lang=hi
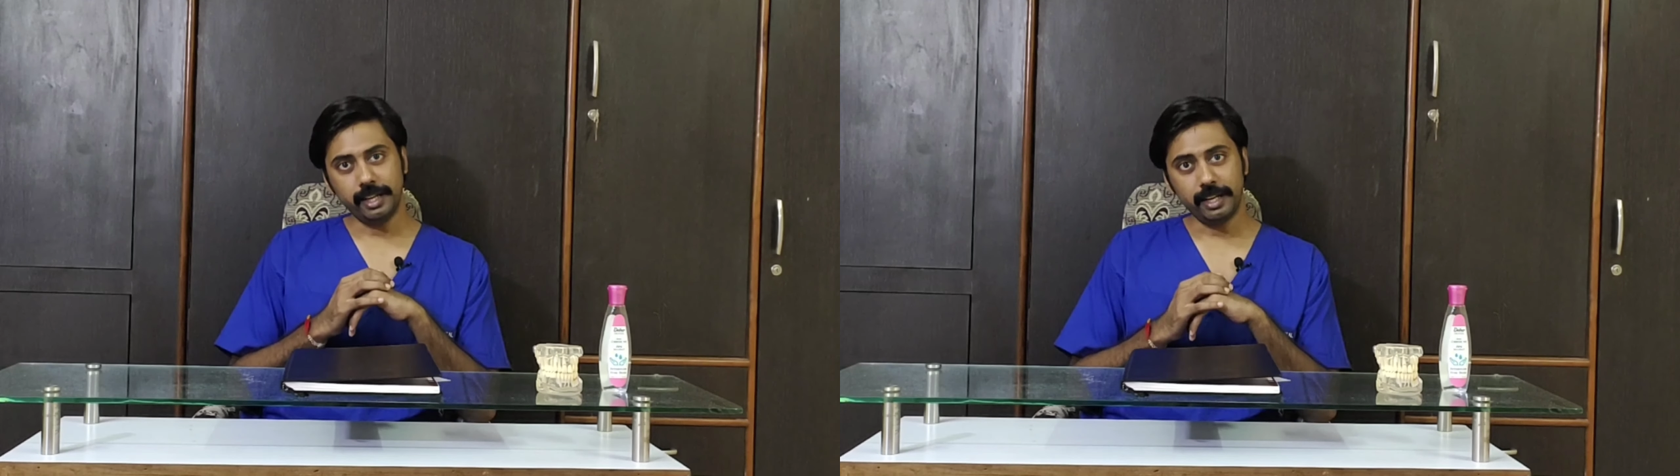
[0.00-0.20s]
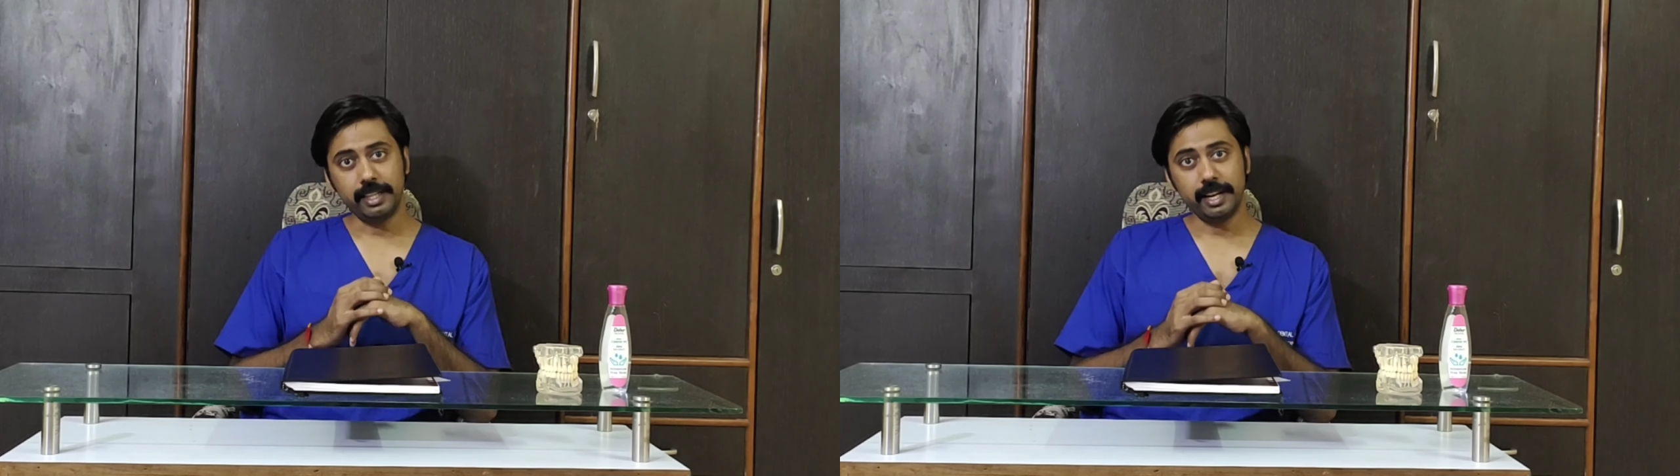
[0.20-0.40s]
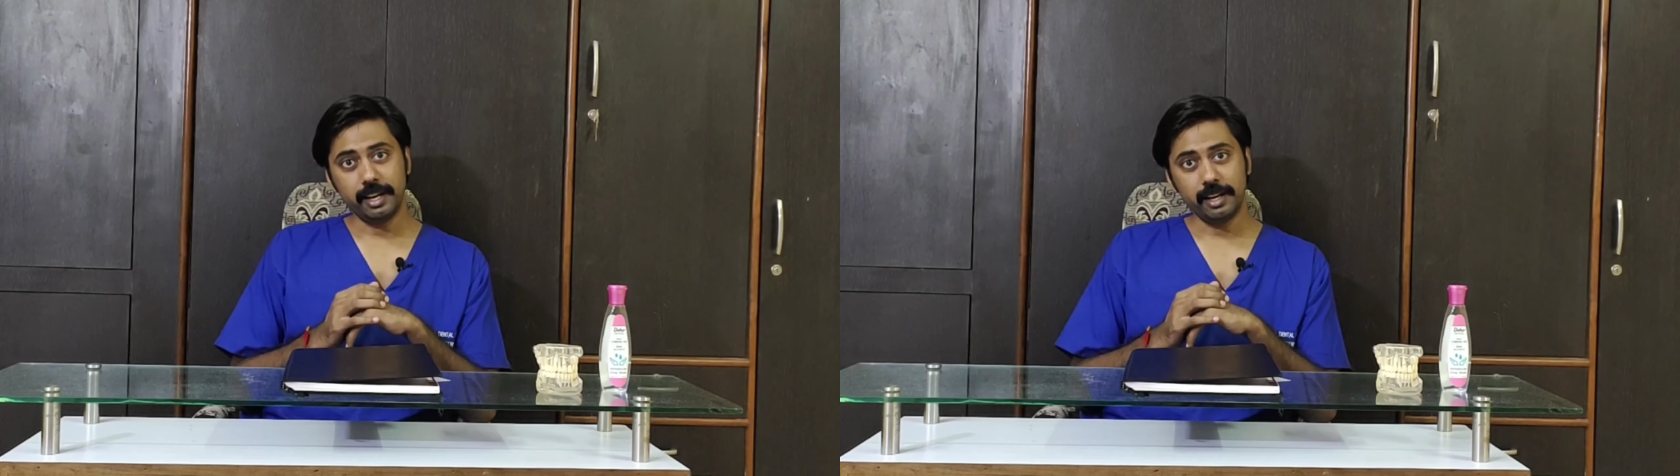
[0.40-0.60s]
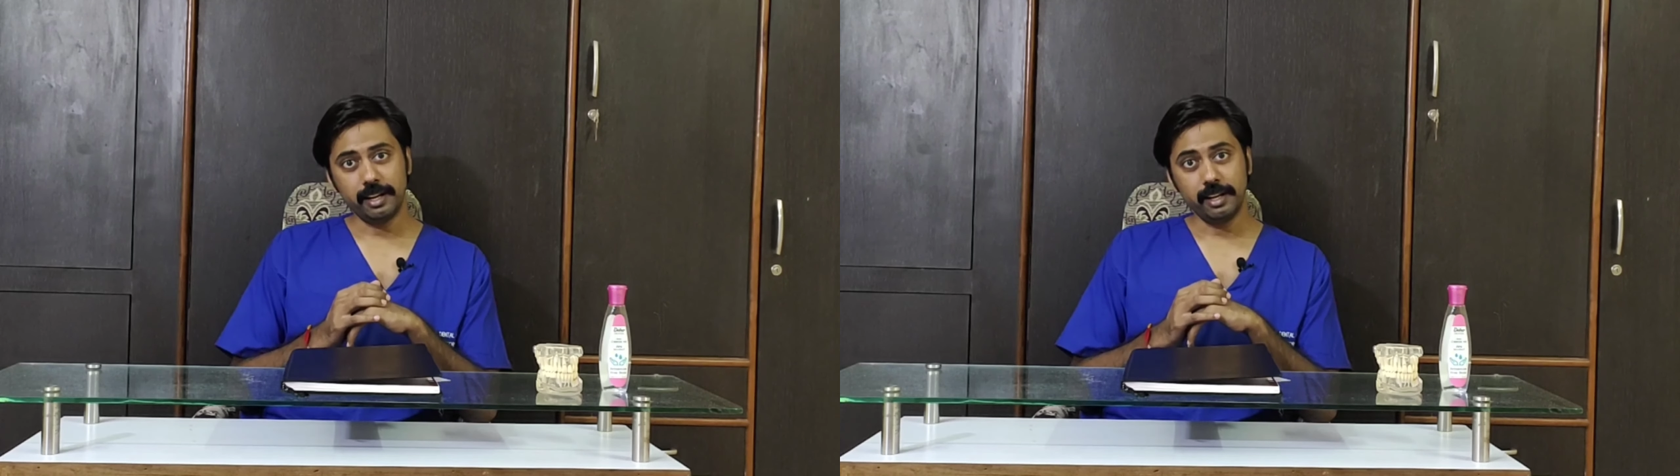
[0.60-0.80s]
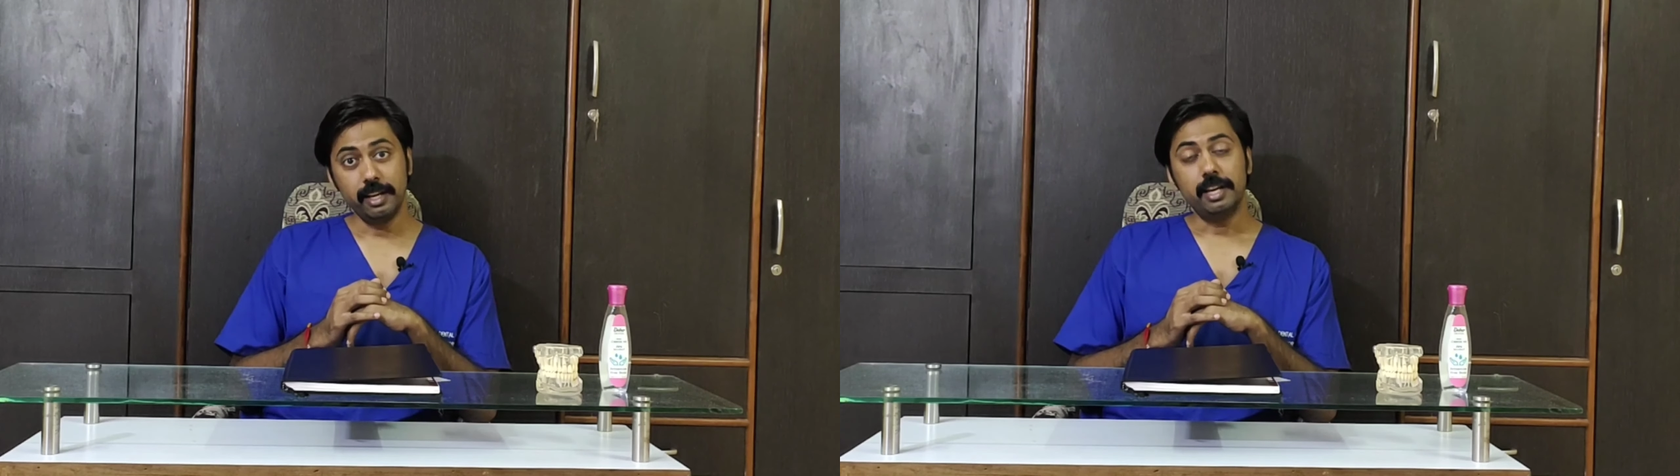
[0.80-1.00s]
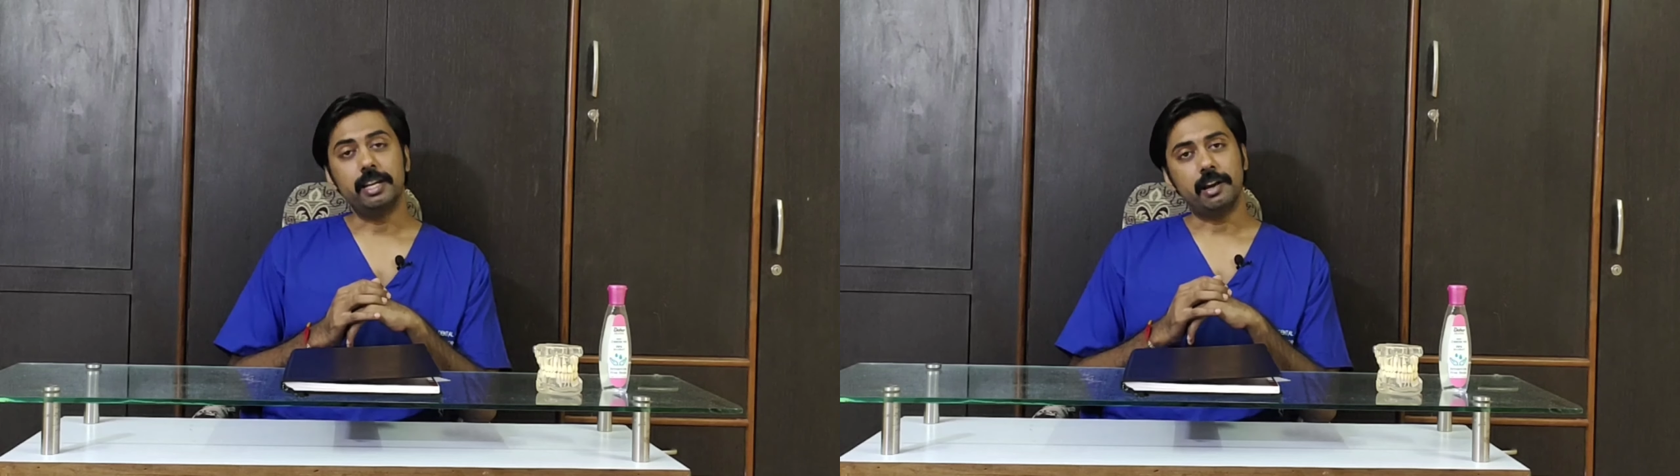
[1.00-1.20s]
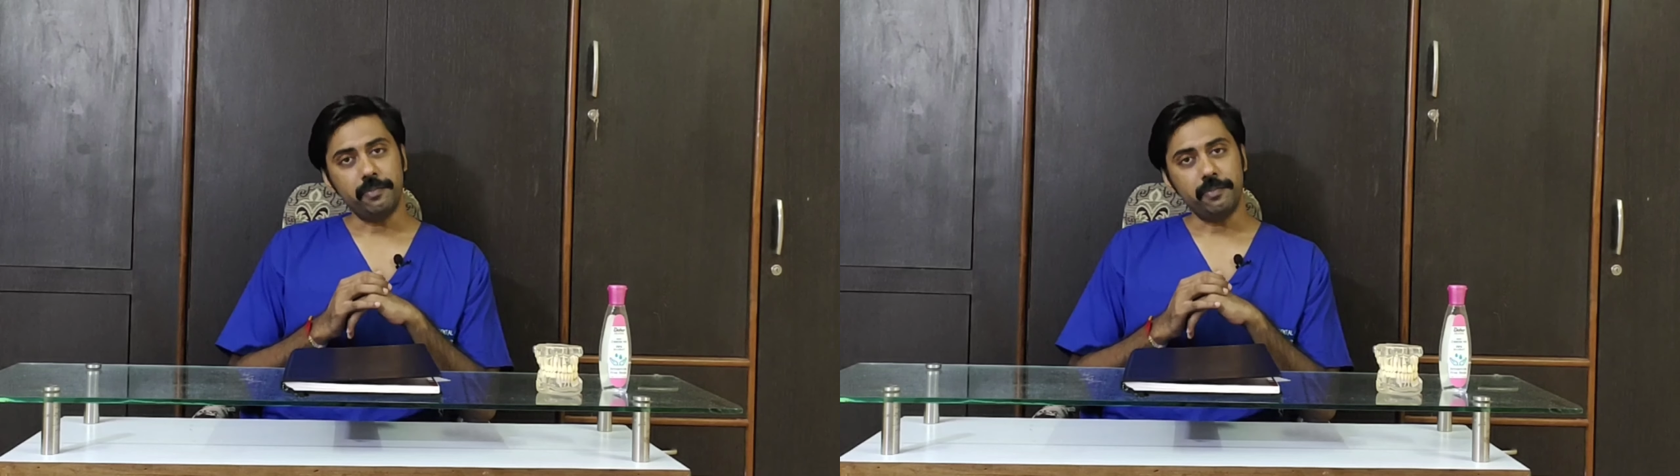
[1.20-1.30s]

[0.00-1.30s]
दिखाई दे रहा है या